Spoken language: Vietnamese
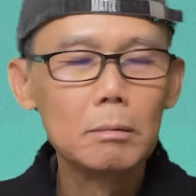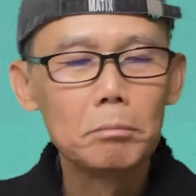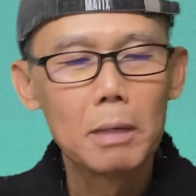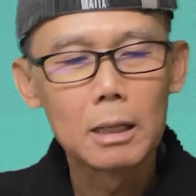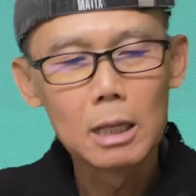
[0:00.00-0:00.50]

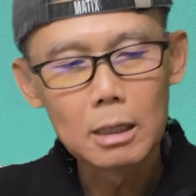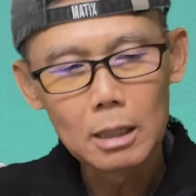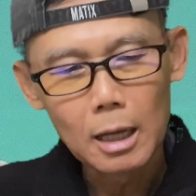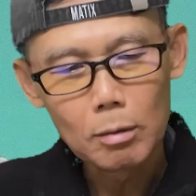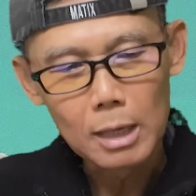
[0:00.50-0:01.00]
Mà dịch
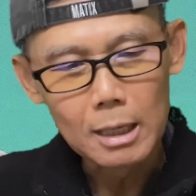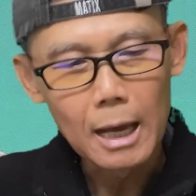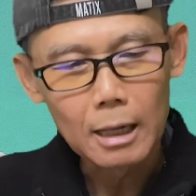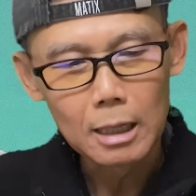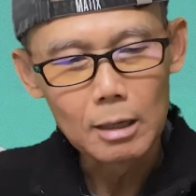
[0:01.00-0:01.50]
theo nghĩa
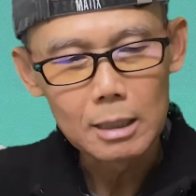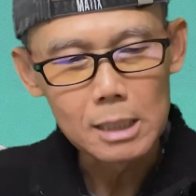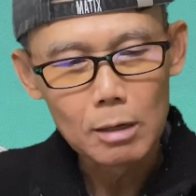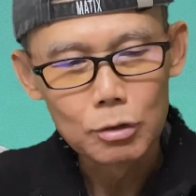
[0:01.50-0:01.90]
đe thì nó là sao?